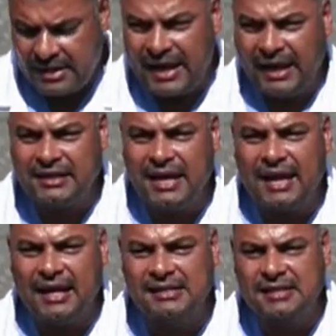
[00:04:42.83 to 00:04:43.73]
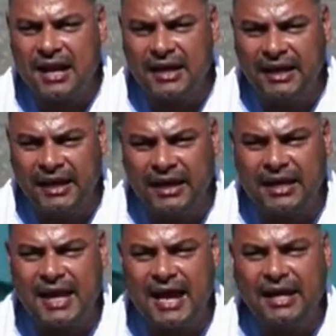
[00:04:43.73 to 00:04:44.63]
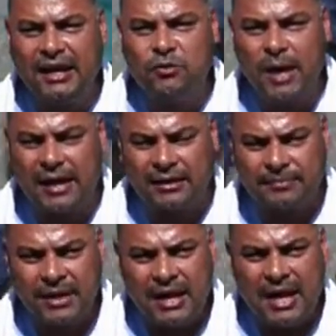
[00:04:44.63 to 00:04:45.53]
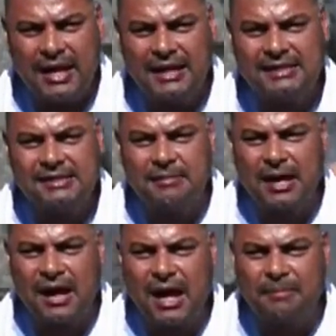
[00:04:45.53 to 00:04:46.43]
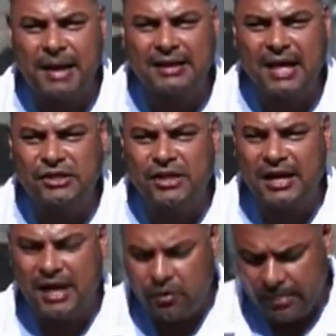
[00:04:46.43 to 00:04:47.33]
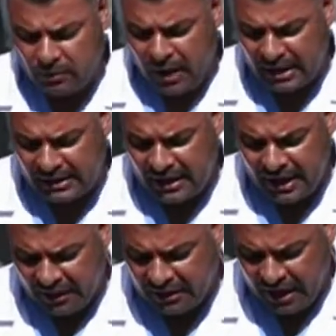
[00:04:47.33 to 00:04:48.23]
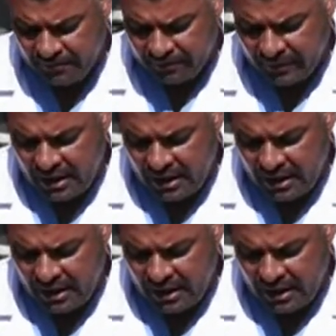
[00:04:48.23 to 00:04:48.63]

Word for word: إن الاحتلال الإسرائيلي خلال العدوان الذي استمر 14 يوما وحتى اللحظة